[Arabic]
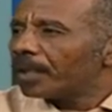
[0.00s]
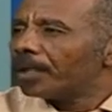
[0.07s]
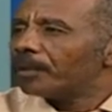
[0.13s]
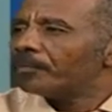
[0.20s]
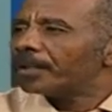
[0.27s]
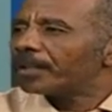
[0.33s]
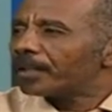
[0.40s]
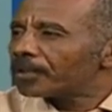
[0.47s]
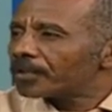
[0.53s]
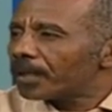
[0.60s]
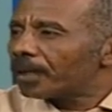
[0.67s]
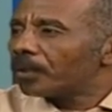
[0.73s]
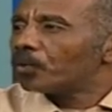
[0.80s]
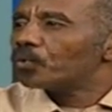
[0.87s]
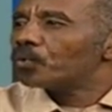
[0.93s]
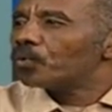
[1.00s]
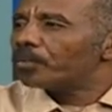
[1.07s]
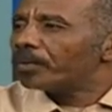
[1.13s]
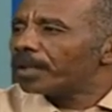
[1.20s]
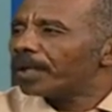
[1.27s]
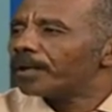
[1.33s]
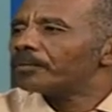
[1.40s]
المدرسة
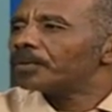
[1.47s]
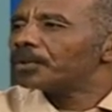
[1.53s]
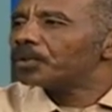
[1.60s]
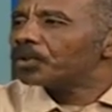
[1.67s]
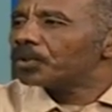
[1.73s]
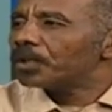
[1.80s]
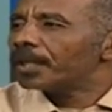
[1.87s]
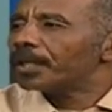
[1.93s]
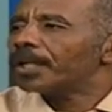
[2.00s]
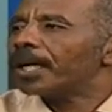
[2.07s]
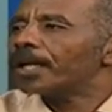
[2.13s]
الحكومة الآن بتشتري